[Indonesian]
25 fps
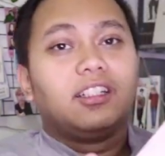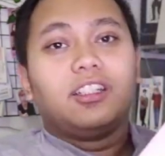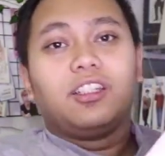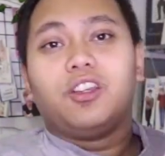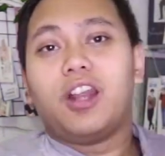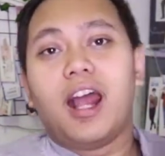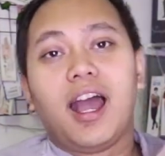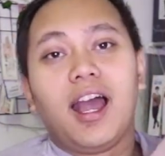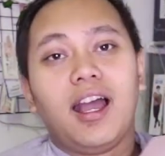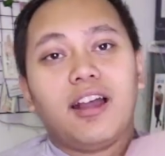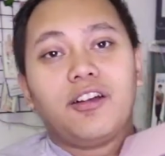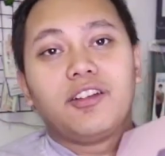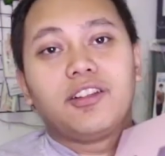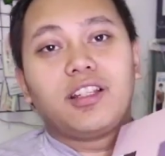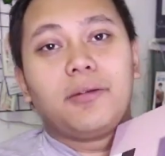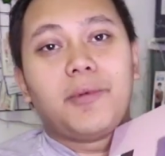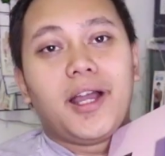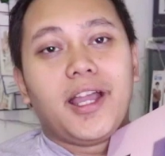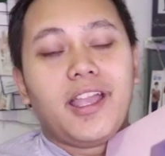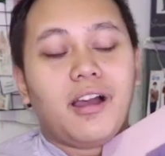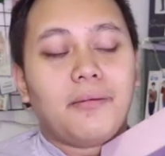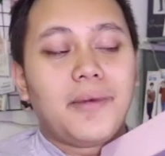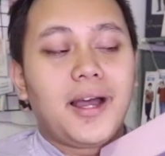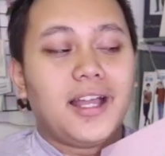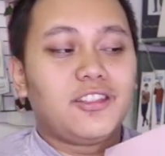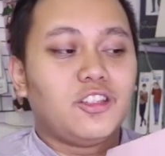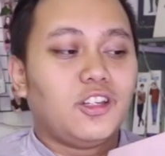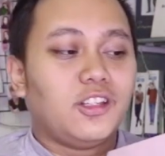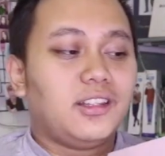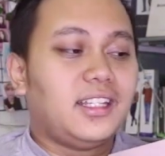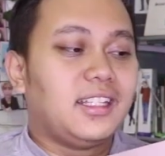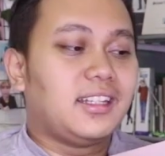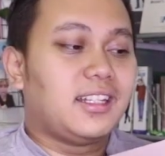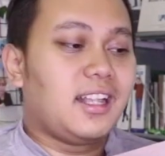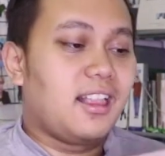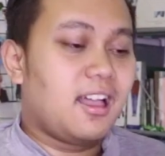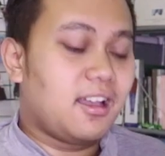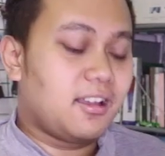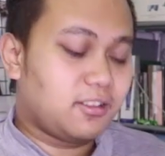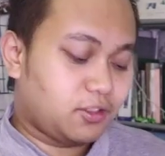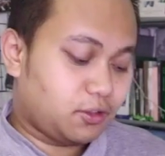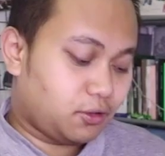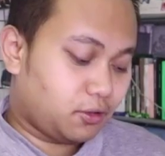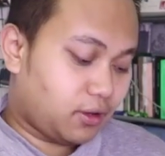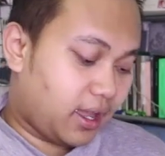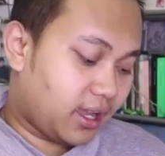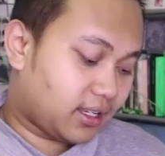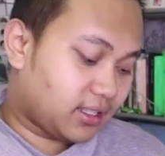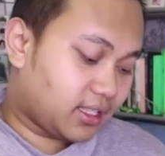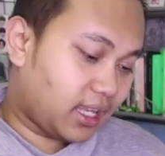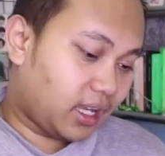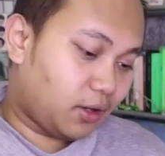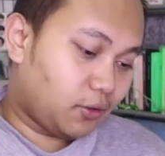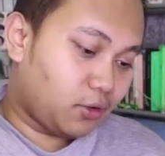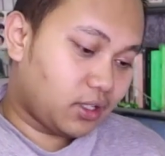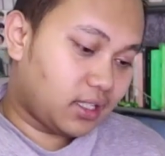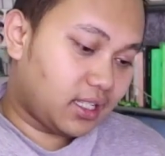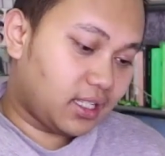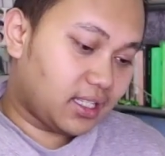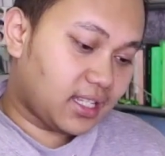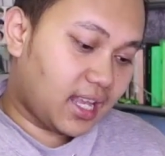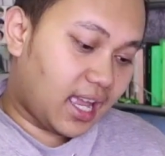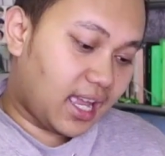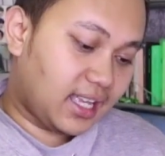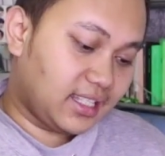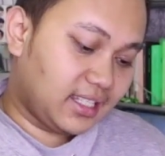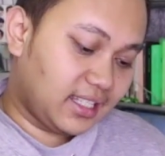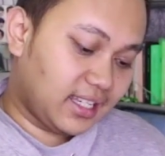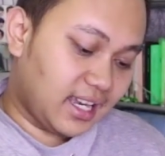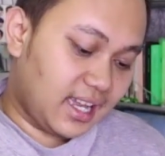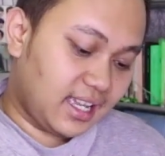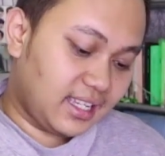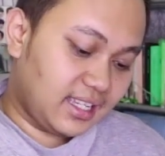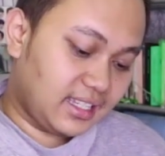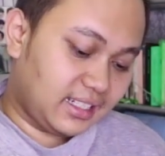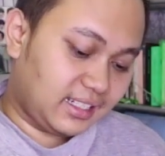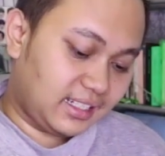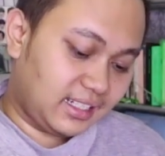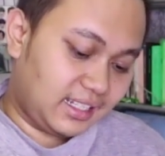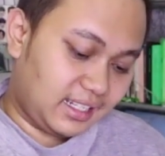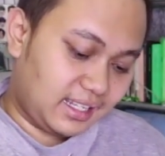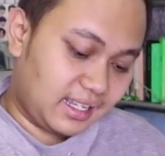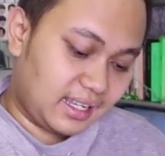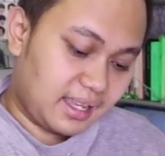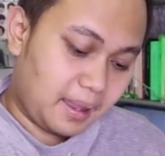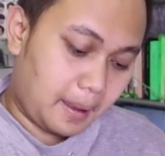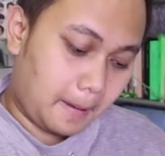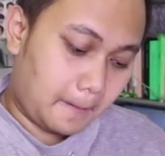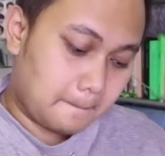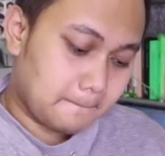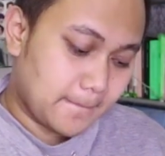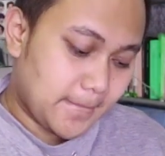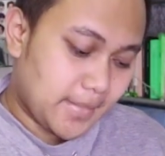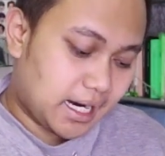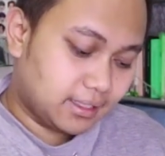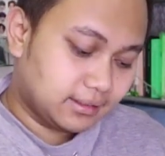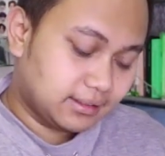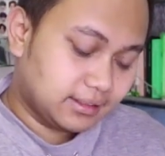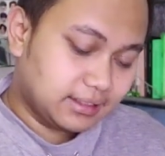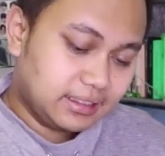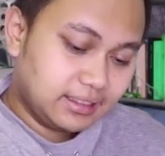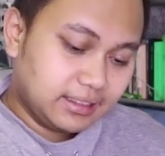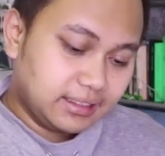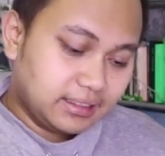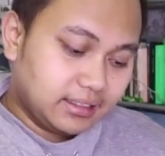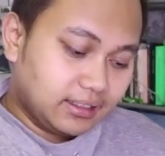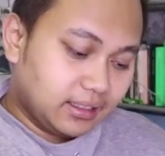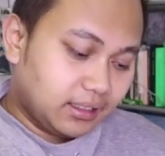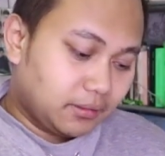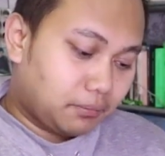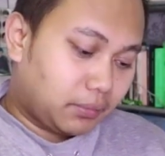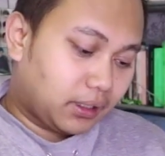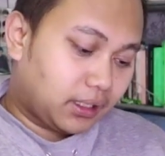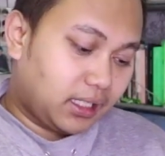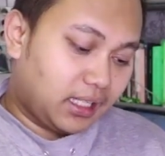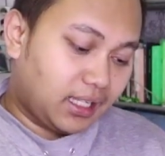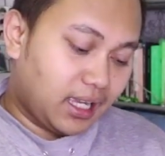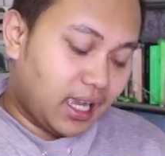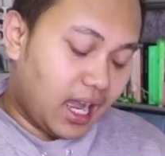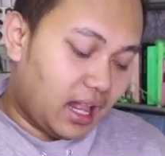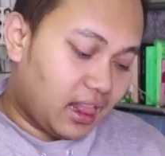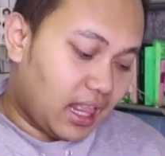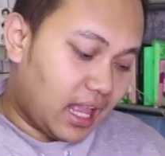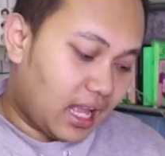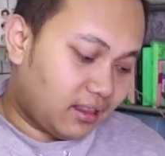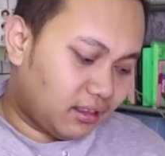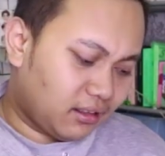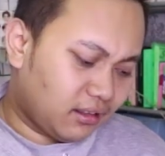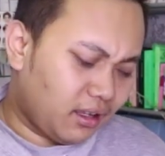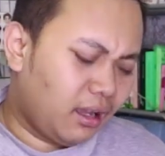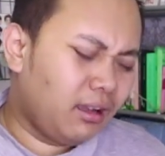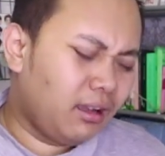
Yaudah, nggak usah banyak bacot, kita langsung eksekusi saja ini peninggalan.